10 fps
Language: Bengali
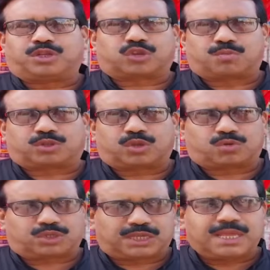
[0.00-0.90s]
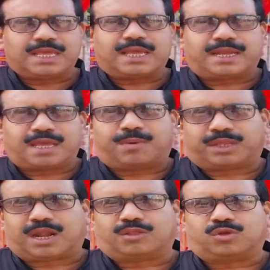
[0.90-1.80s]
সব দিনই সমর্থন করছি এই নিয়ে
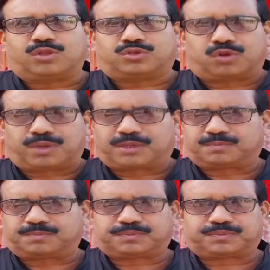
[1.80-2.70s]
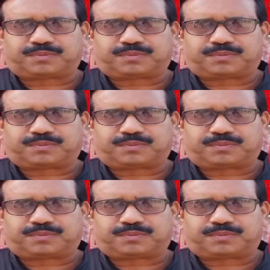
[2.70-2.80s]
আমাদের আন্দোলন